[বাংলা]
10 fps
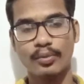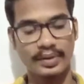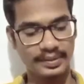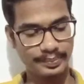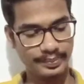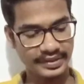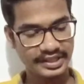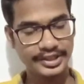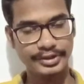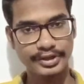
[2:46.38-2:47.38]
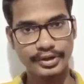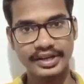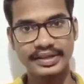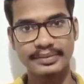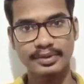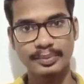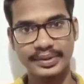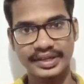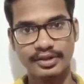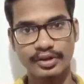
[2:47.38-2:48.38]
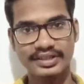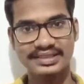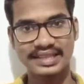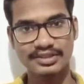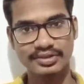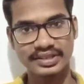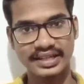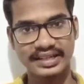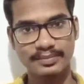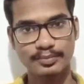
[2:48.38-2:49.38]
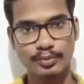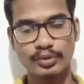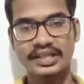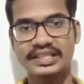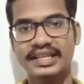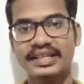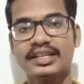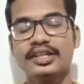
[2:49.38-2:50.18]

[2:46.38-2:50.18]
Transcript: মানে ইঞ্জুরি হয় এবং পেন হয় তাই জন্য এখানটা ফুলে যায়